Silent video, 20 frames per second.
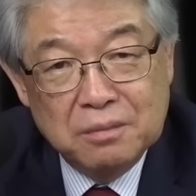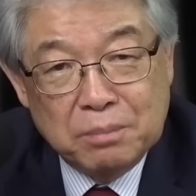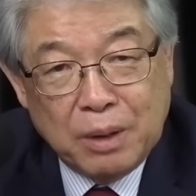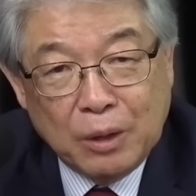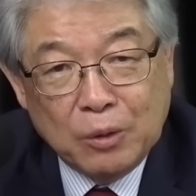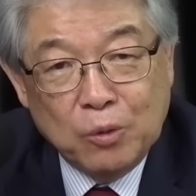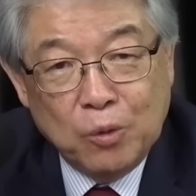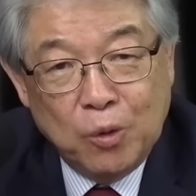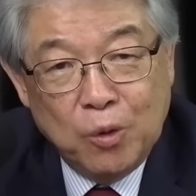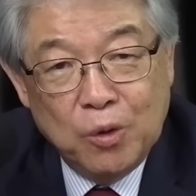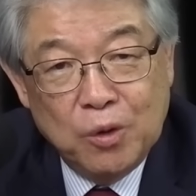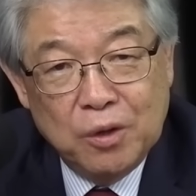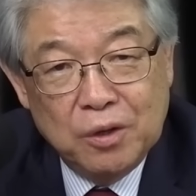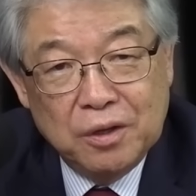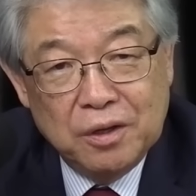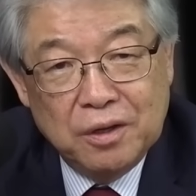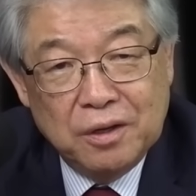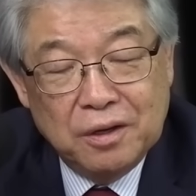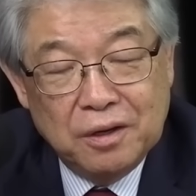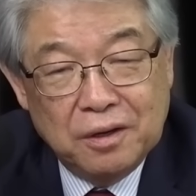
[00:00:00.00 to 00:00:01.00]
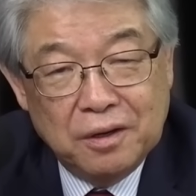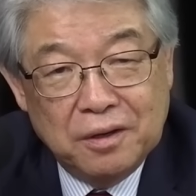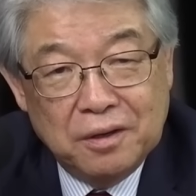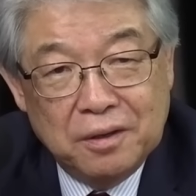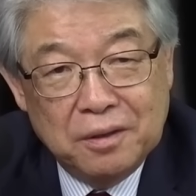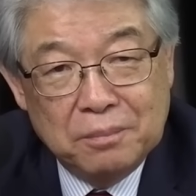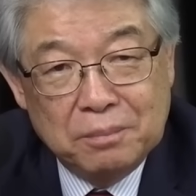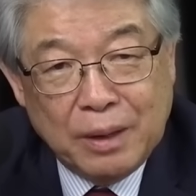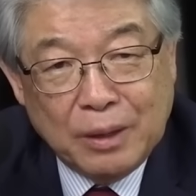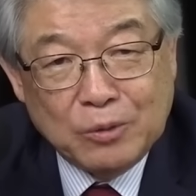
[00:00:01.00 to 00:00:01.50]
바로
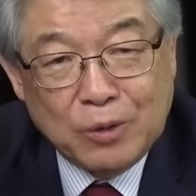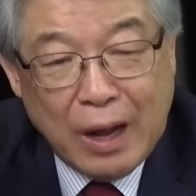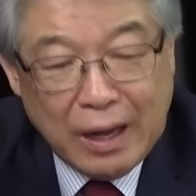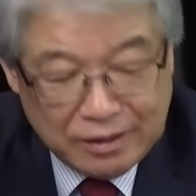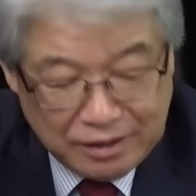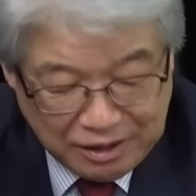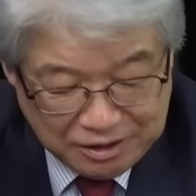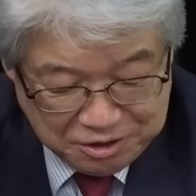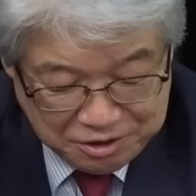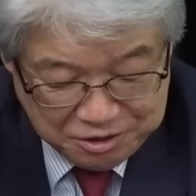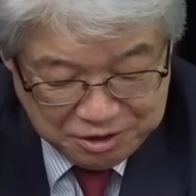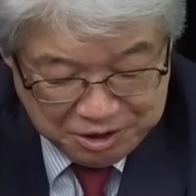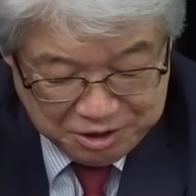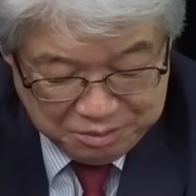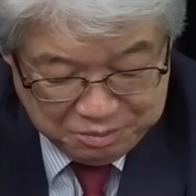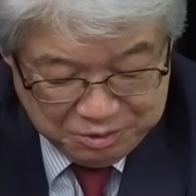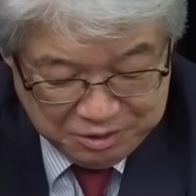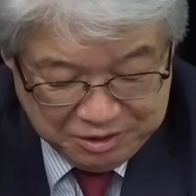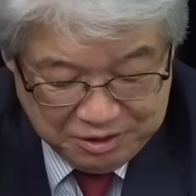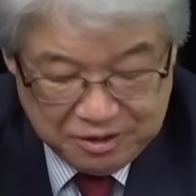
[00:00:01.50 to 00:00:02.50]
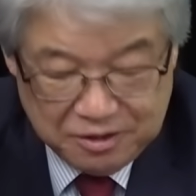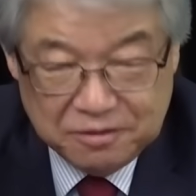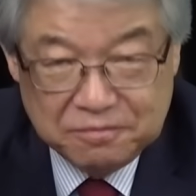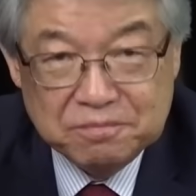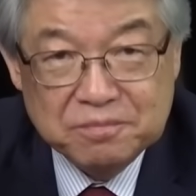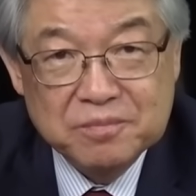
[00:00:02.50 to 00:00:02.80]
어, 바로 한 달 전 얘기입니다.